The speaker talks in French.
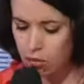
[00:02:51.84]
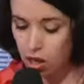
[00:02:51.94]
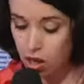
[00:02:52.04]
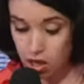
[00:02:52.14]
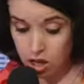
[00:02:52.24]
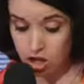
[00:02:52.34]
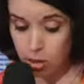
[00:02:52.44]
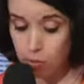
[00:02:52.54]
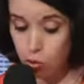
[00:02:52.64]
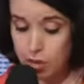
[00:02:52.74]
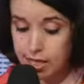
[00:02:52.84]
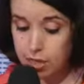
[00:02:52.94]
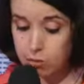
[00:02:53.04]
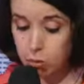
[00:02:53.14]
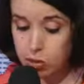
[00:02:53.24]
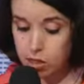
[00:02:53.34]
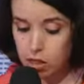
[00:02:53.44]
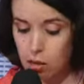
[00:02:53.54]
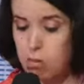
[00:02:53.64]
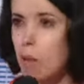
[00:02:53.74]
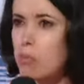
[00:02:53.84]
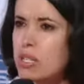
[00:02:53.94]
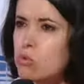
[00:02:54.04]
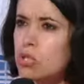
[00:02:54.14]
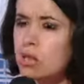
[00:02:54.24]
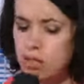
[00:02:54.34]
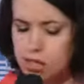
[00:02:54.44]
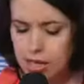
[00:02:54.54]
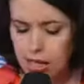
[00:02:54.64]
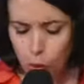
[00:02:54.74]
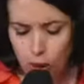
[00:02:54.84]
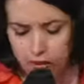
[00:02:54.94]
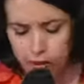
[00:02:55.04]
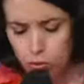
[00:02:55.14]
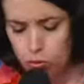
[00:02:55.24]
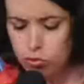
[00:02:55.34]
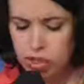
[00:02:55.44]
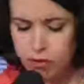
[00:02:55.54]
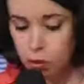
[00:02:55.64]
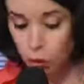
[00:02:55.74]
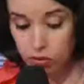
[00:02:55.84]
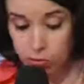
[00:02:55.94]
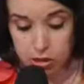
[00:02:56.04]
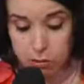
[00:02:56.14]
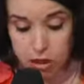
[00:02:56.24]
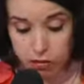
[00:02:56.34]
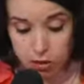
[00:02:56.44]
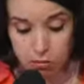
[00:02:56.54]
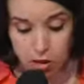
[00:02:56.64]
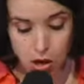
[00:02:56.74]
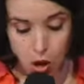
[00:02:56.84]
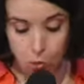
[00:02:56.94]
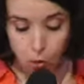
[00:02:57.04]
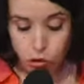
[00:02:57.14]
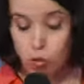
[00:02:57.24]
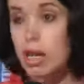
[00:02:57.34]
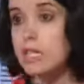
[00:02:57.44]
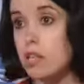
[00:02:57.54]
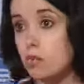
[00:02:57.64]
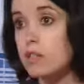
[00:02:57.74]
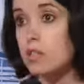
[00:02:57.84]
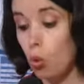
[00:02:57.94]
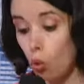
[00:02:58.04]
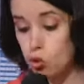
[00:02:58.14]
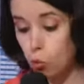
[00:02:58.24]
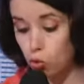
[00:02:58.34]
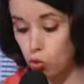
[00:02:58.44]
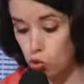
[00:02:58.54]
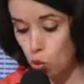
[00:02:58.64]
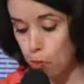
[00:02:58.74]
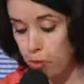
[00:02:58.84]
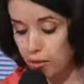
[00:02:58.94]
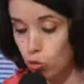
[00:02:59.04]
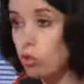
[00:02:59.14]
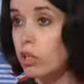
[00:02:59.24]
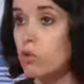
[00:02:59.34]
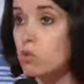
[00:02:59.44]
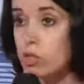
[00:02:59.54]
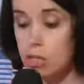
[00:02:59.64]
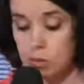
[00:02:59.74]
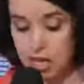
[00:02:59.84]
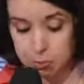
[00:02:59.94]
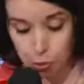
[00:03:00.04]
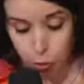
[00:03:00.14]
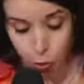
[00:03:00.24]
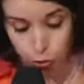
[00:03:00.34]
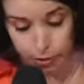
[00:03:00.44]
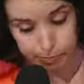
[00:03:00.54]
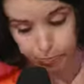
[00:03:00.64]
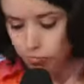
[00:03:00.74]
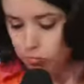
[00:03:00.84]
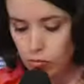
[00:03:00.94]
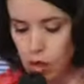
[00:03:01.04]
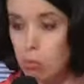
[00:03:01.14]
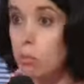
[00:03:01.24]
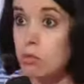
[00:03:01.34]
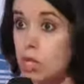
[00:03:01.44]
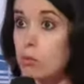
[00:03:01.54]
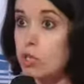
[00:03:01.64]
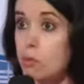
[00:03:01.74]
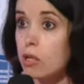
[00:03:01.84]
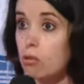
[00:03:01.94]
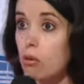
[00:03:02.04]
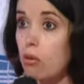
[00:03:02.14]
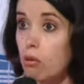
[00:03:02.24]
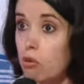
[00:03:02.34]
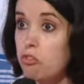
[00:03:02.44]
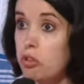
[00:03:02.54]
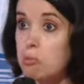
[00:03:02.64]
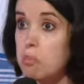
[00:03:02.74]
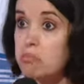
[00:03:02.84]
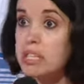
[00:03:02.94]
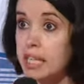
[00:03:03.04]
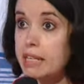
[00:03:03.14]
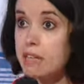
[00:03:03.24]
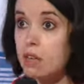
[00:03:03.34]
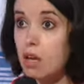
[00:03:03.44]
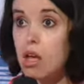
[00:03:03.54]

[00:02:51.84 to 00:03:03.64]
Hein. et j'aime beaucoup les animaux aussi, mais impossible de savoir si c'est de la 3D ou des figurantes, à que c'est bien fait. Bon, en tout cas, ça se voit que c'est une grosse production et pas étonnant qu'il y ait tous ces placements de produits. Mais bon, ça n'empêche pas que le film est plein de qualité.